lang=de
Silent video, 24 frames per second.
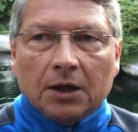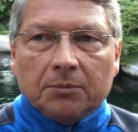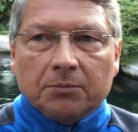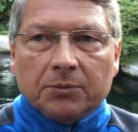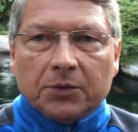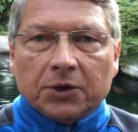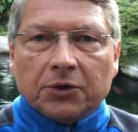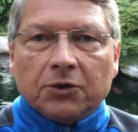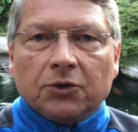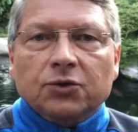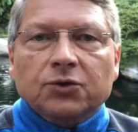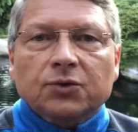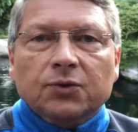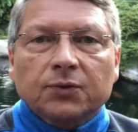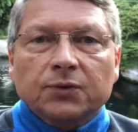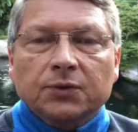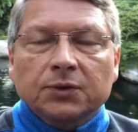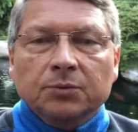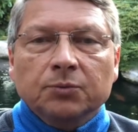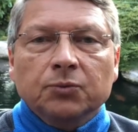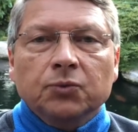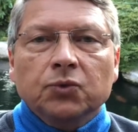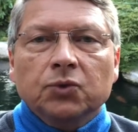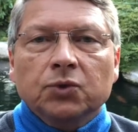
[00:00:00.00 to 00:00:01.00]
mir noch so
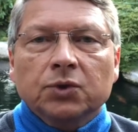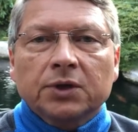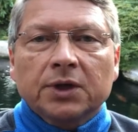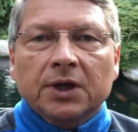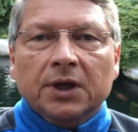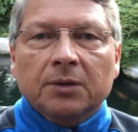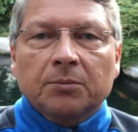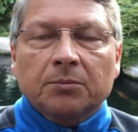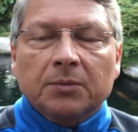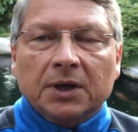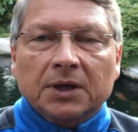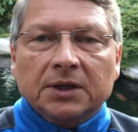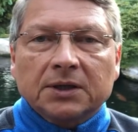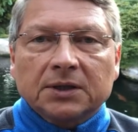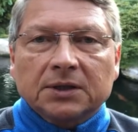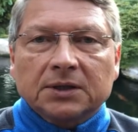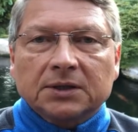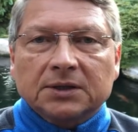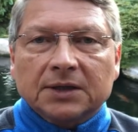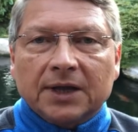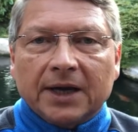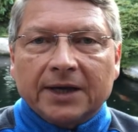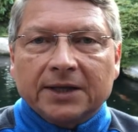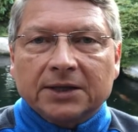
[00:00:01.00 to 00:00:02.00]
viel Mühe geben, mein
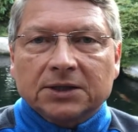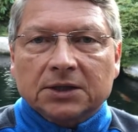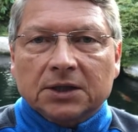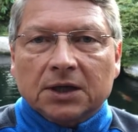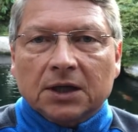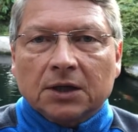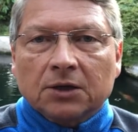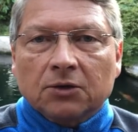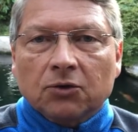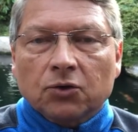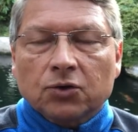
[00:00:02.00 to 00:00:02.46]
Teich kann